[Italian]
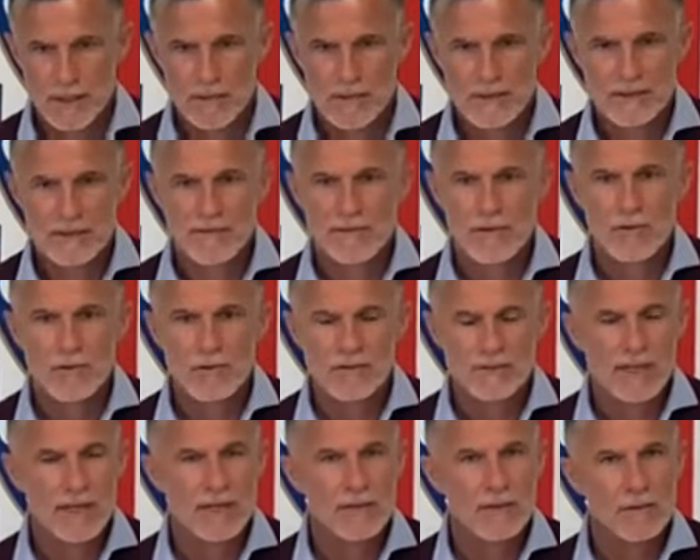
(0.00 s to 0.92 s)
questi valori
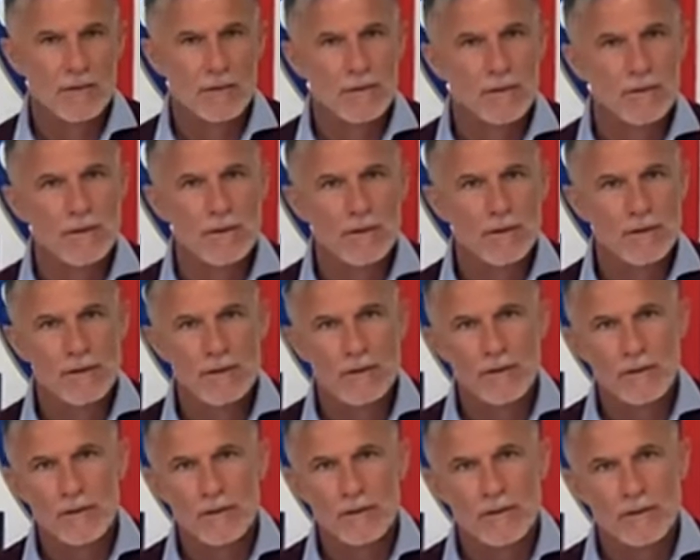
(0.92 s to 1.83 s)
salgano
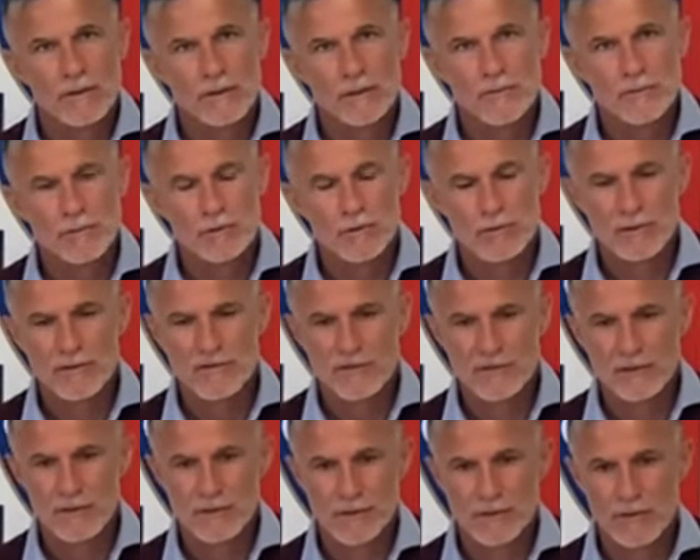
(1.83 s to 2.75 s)
in modo
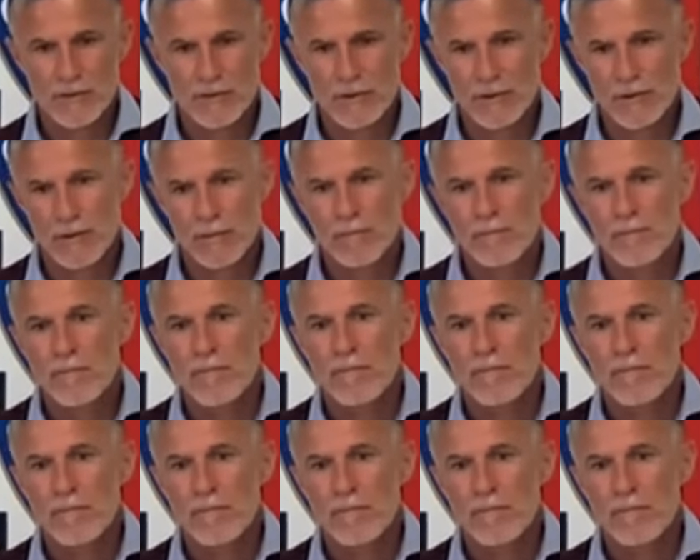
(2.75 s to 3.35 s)
definitivo